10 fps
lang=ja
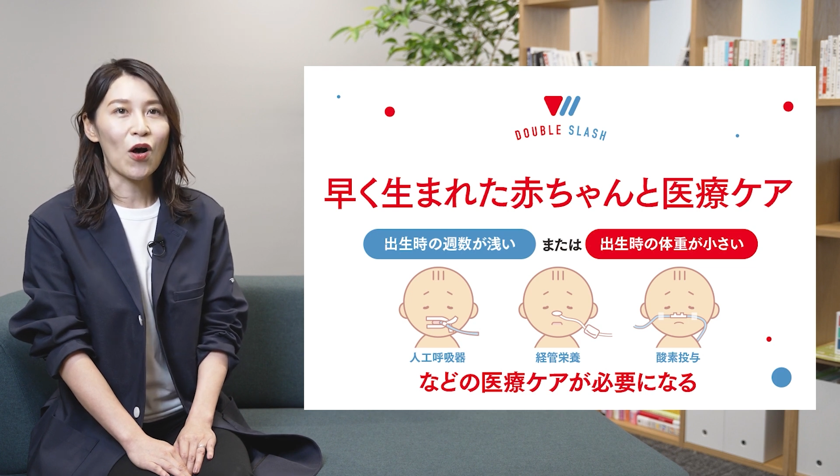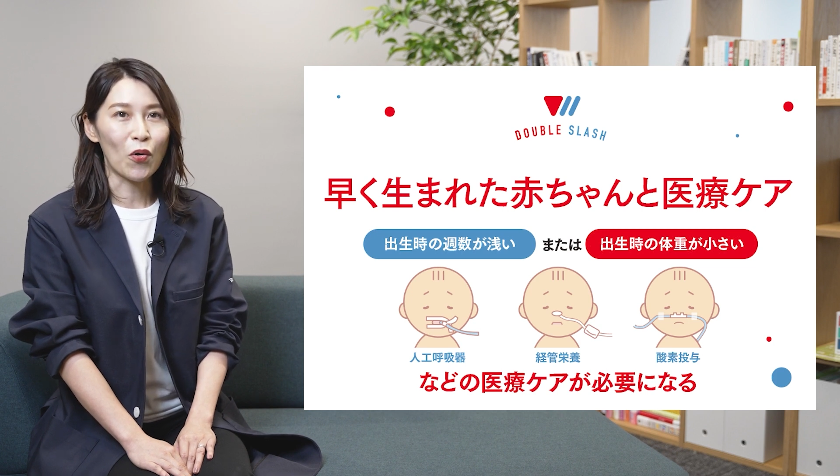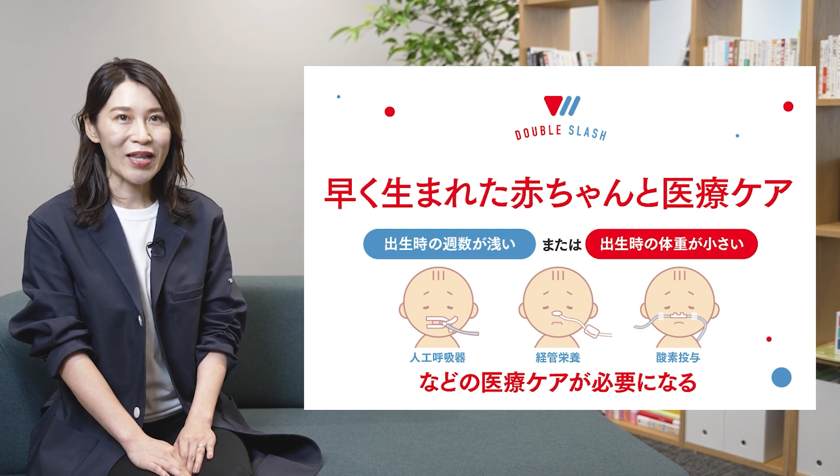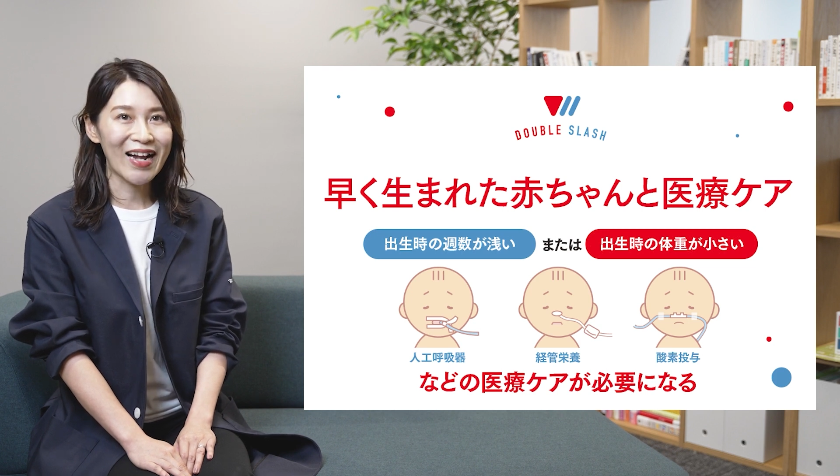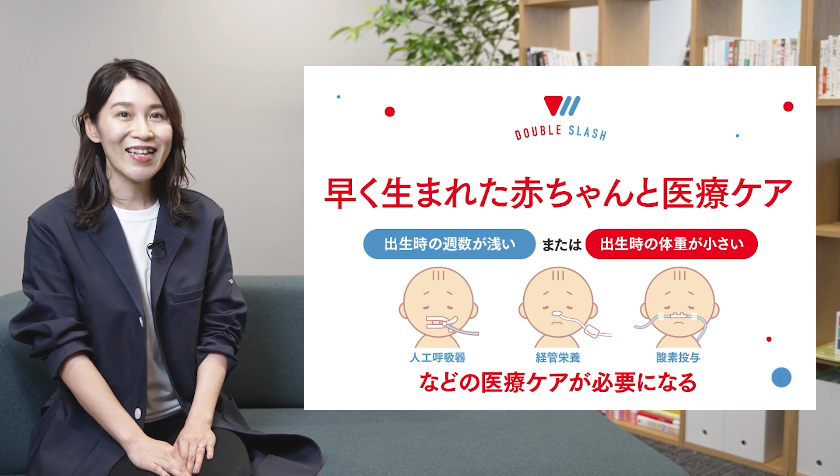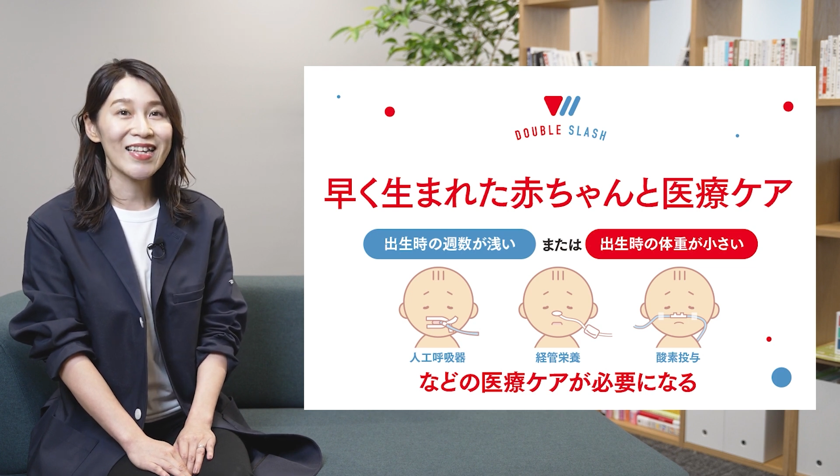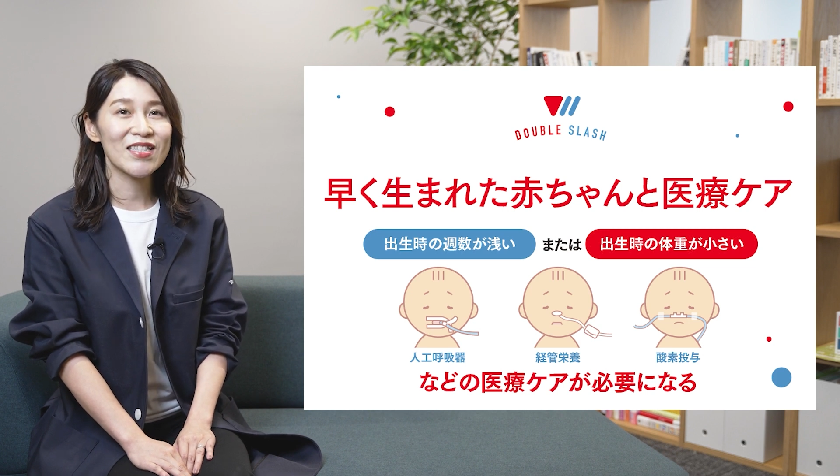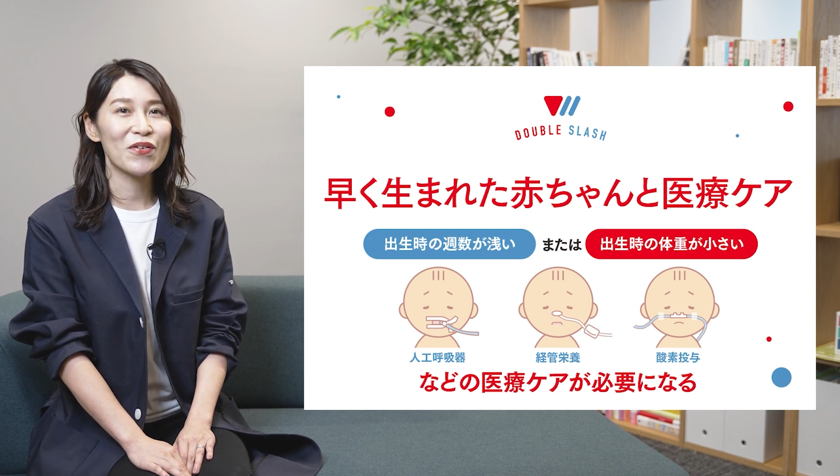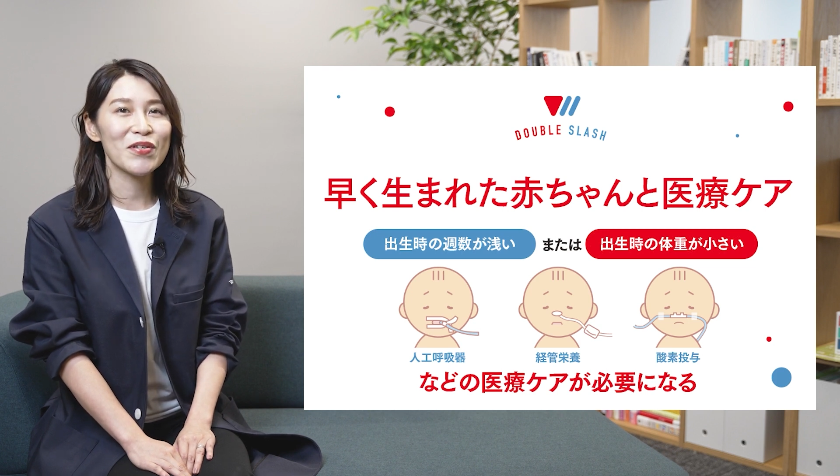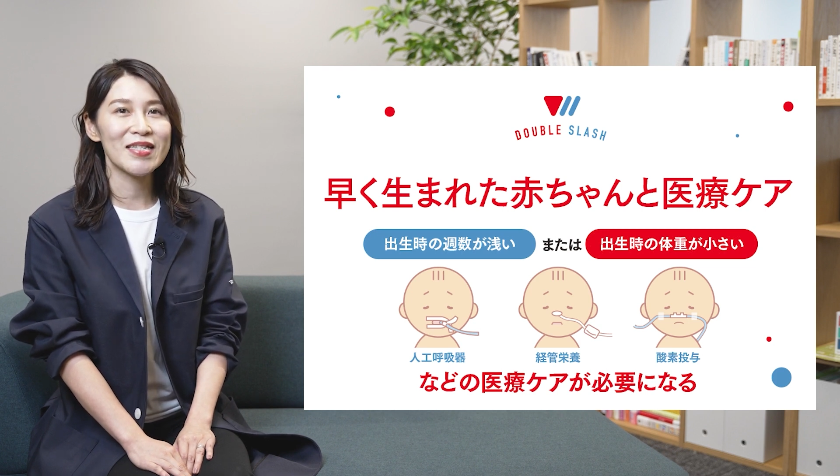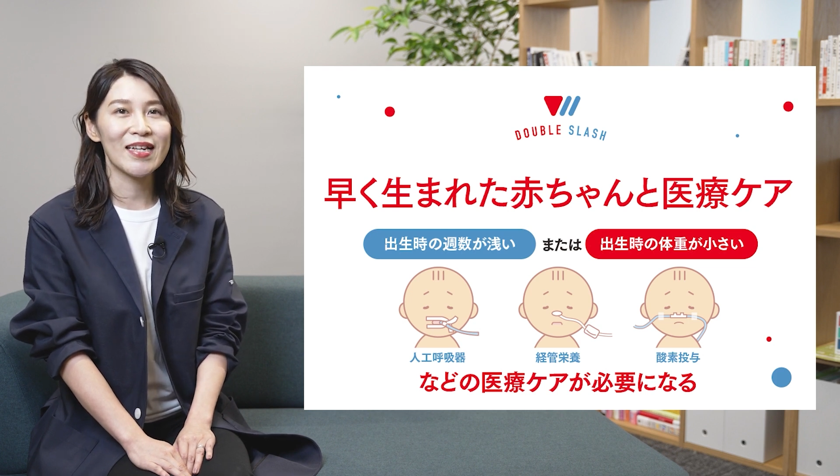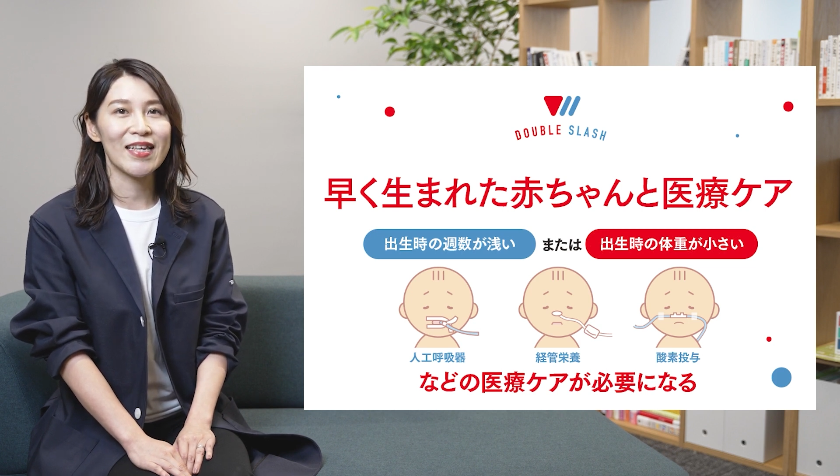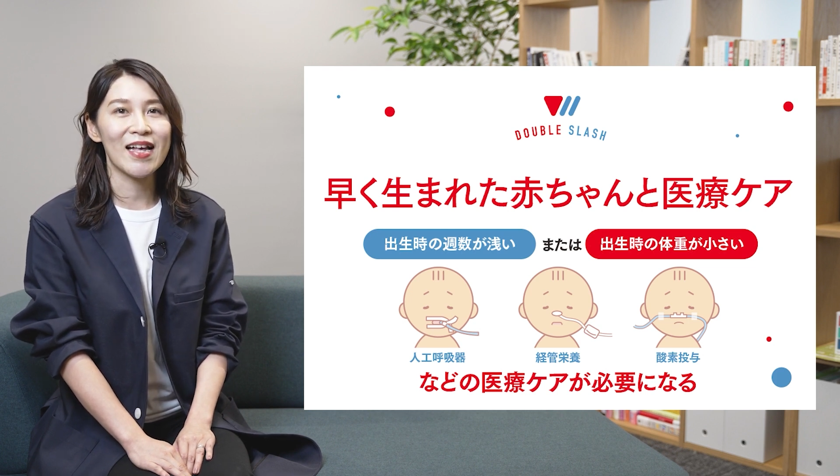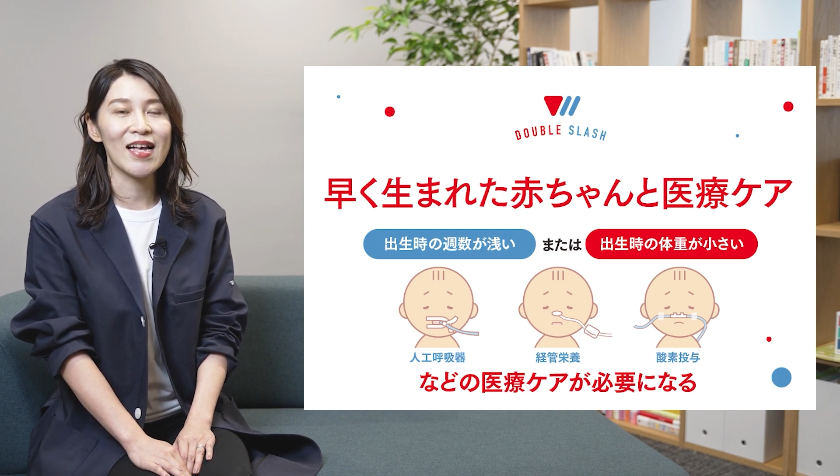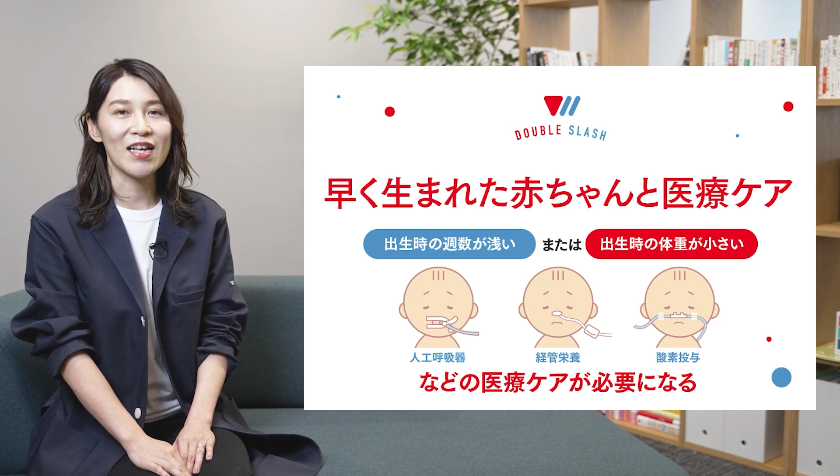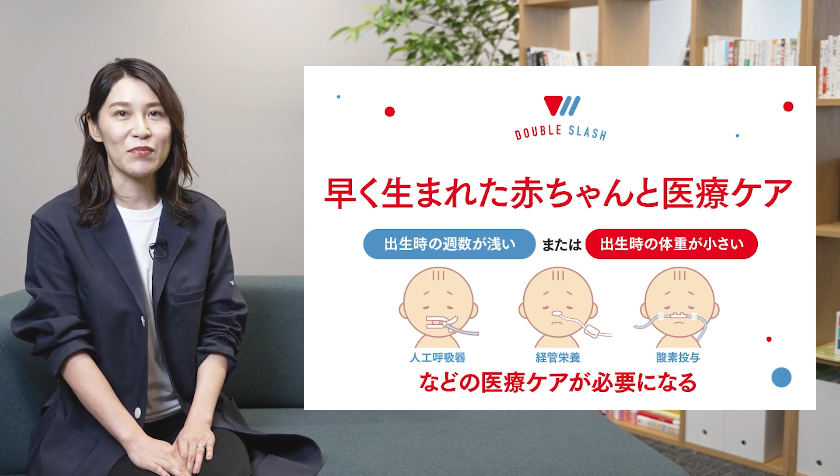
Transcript: お腹で過ごした期間が